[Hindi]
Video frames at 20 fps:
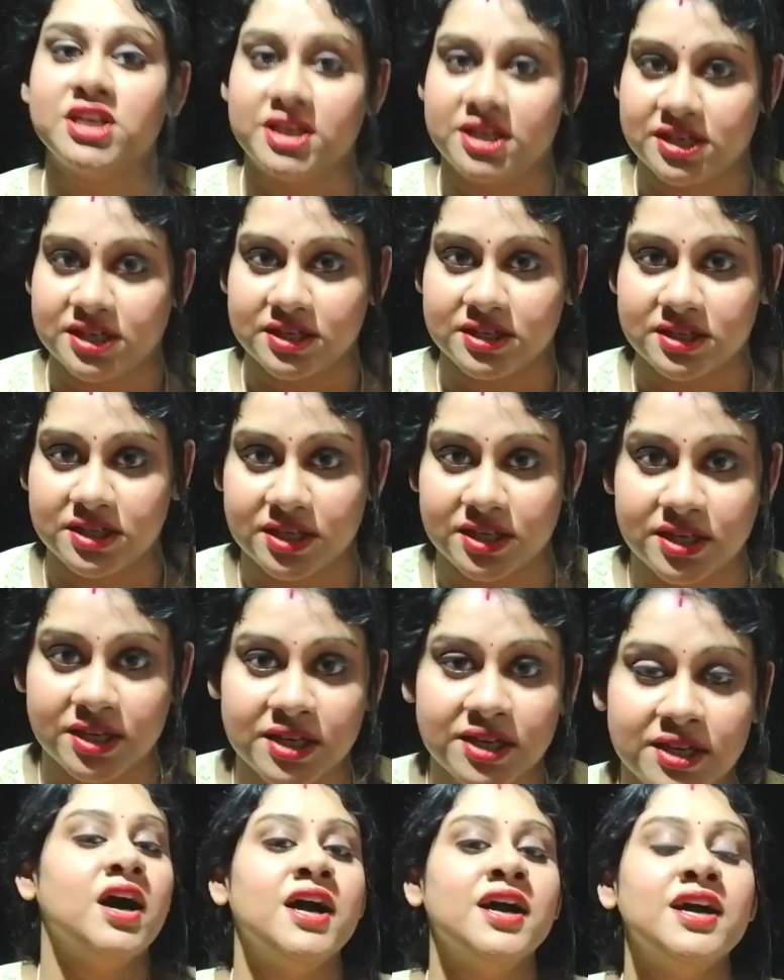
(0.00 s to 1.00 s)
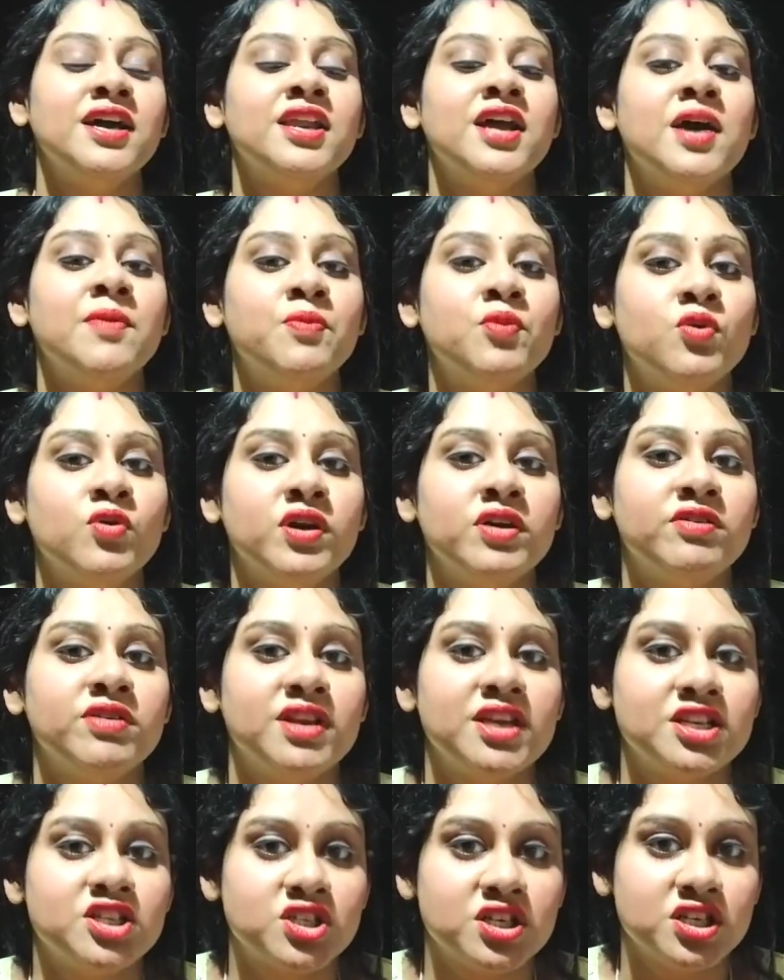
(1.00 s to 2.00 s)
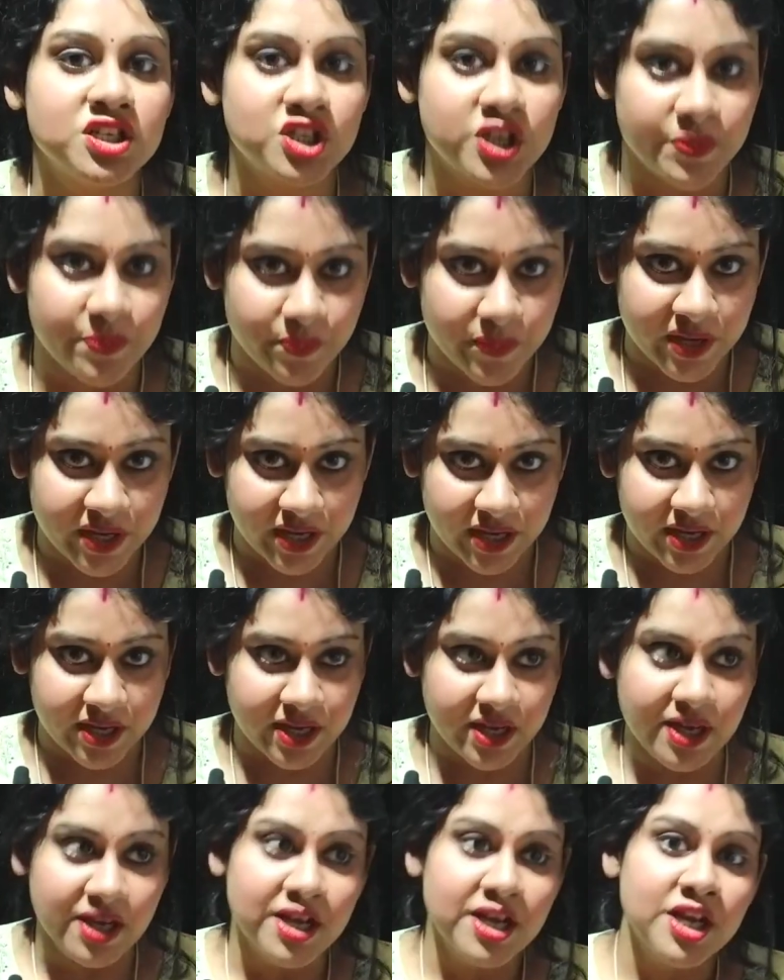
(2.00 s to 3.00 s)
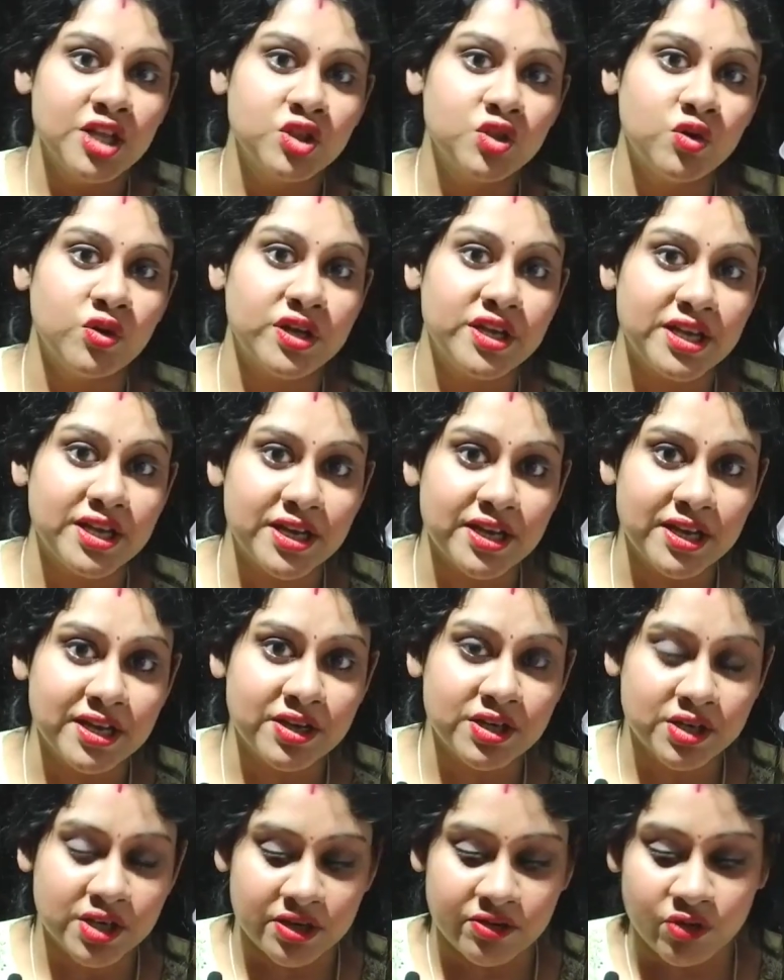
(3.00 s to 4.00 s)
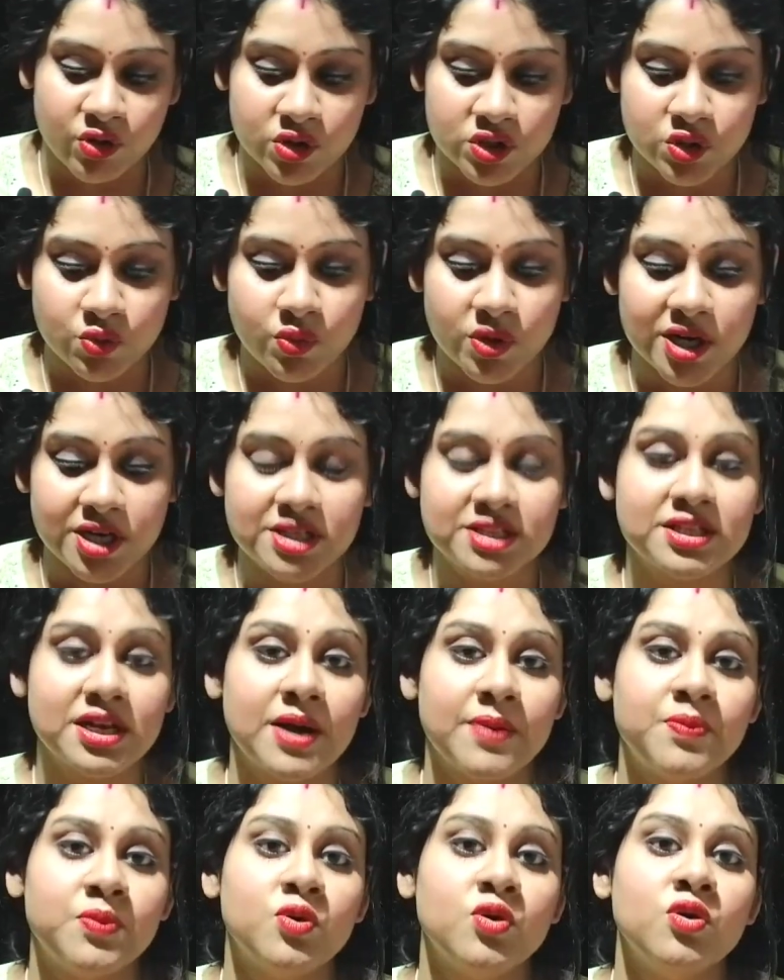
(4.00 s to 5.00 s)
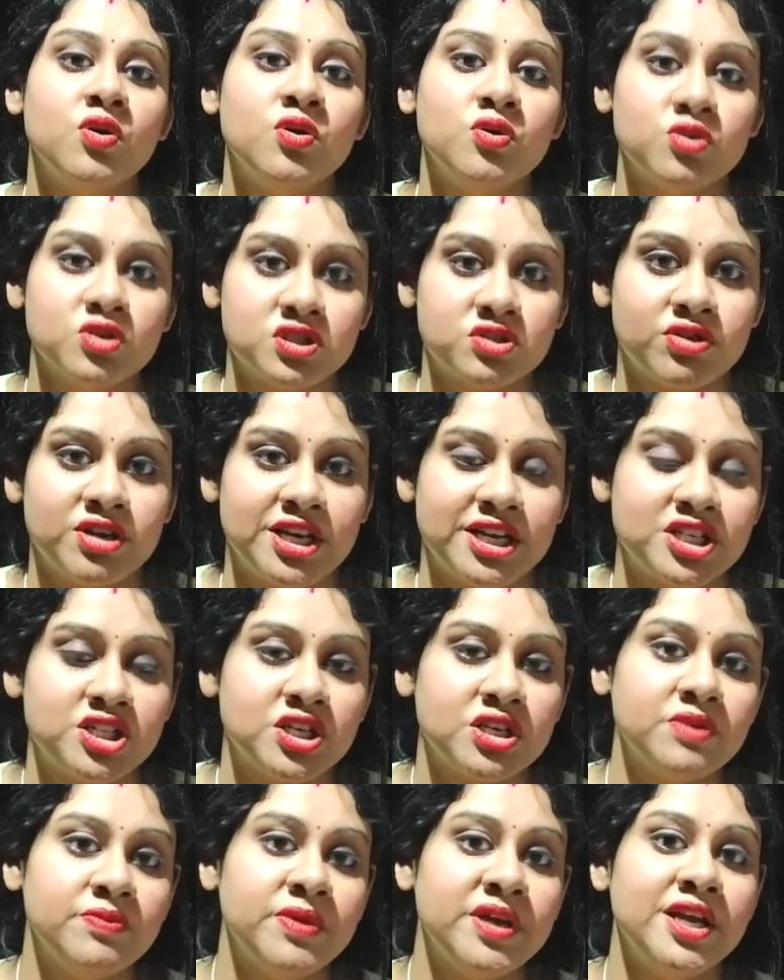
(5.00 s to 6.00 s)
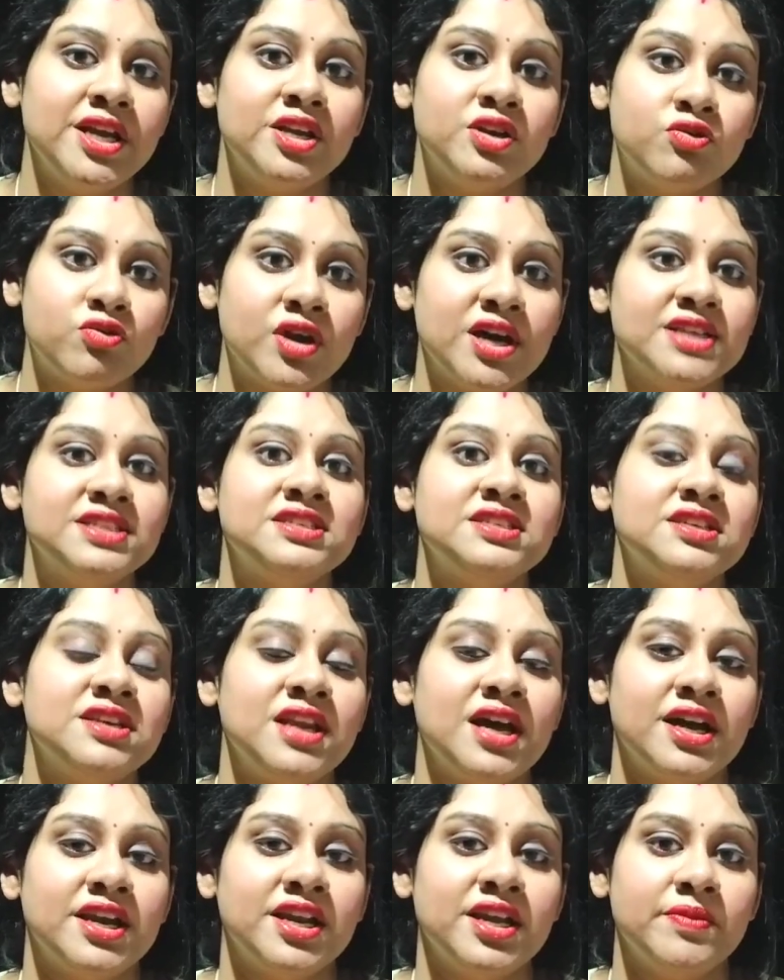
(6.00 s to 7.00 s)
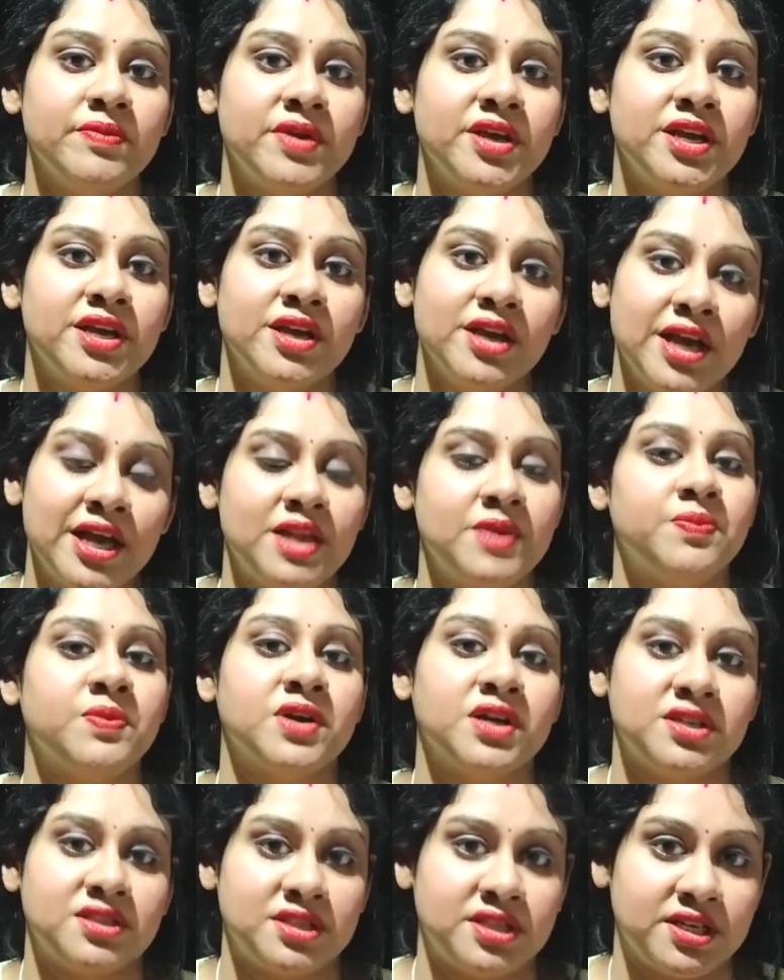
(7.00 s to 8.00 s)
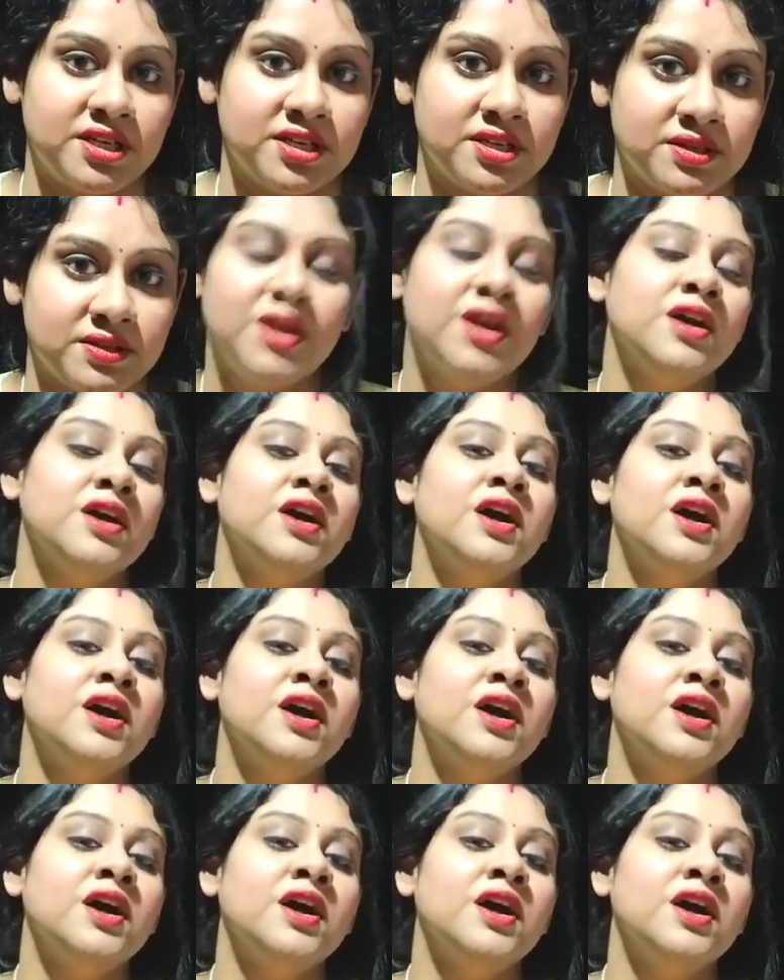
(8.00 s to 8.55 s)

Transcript: नहीं करते अगर आप कोई रिलेशनशिप में है तो ये रोज़ क्वार्ट्स आपको उस रिलेशन में ट्रस्ट लाने में हेल्प करते हैं